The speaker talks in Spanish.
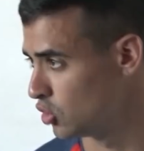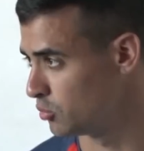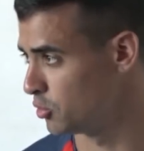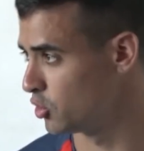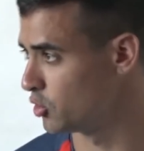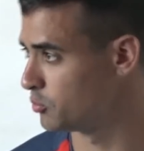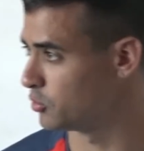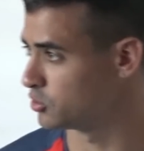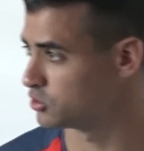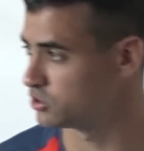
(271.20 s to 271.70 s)
lo
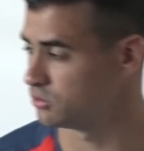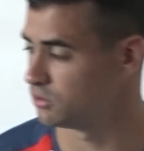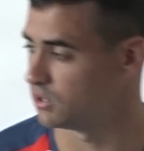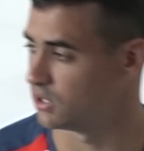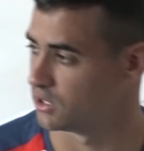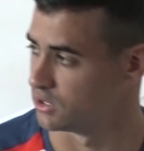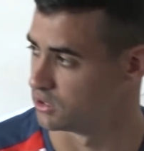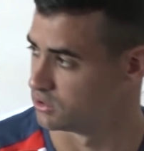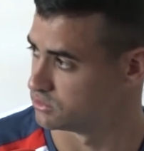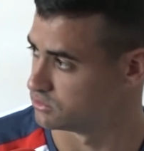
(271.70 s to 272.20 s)
mejor
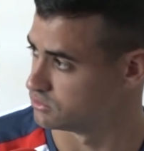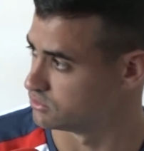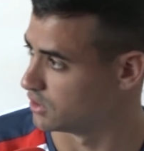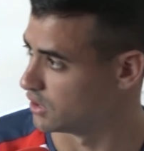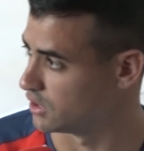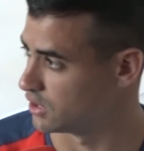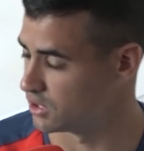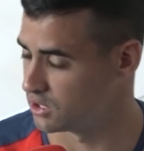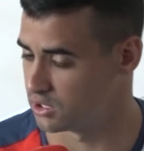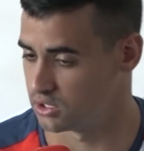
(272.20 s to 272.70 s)
posible
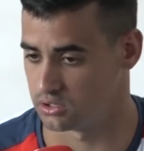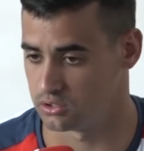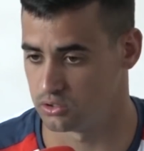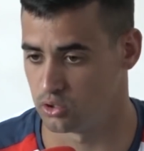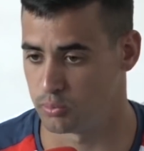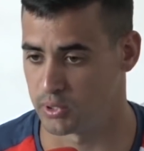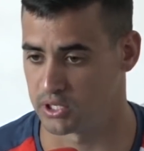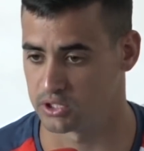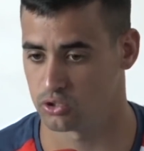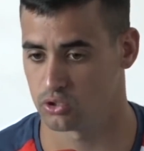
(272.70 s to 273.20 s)
eh,
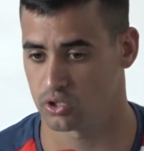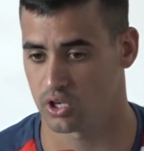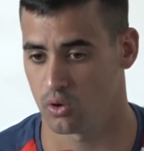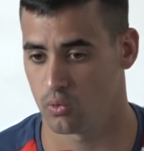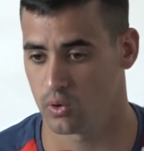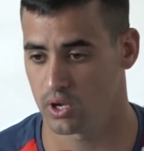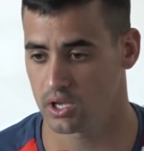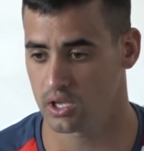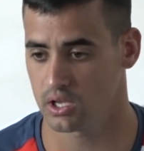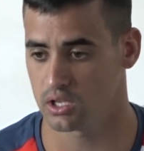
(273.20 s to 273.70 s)
los partidos que
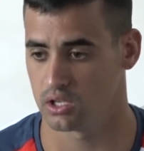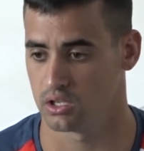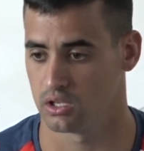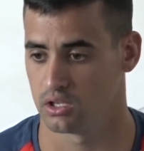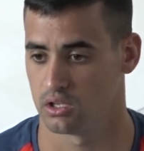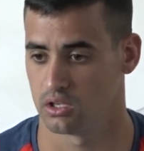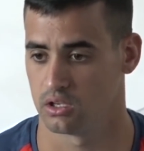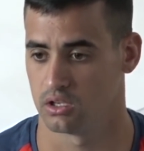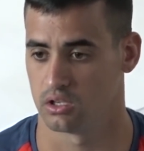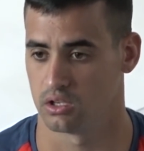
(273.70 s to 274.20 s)
juegue y,
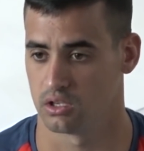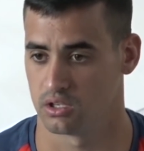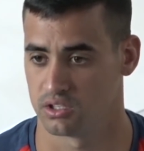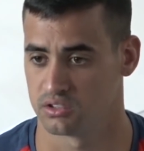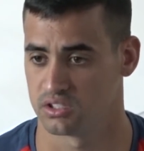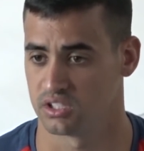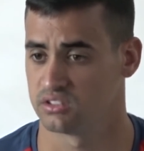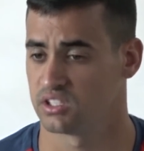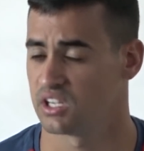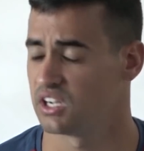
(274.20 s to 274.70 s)

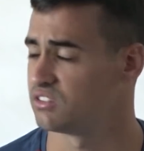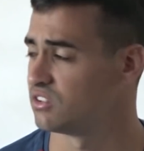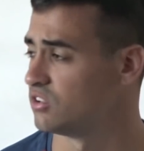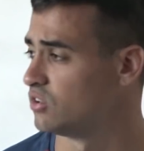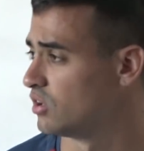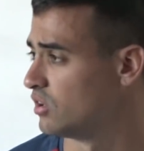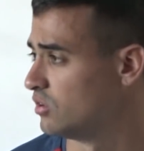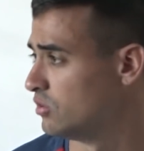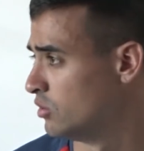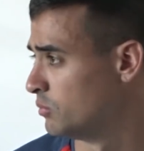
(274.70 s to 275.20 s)
intentar hacer
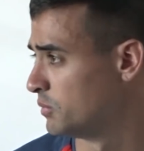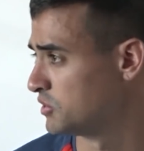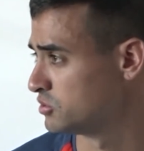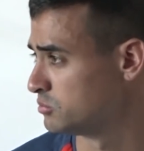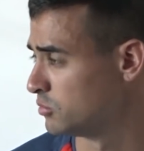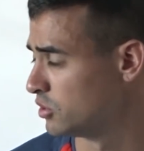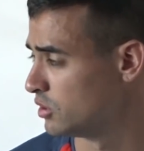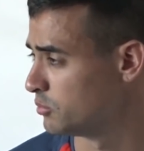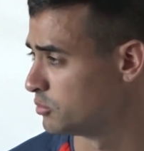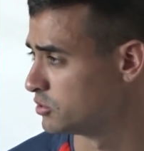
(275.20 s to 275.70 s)
lo,
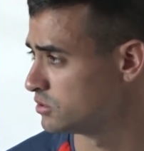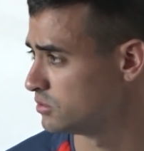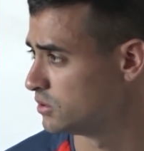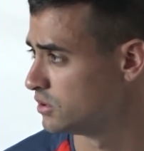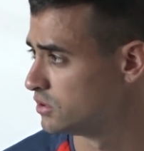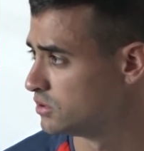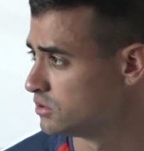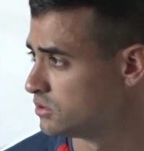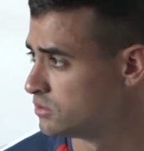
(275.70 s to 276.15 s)
máximo posible.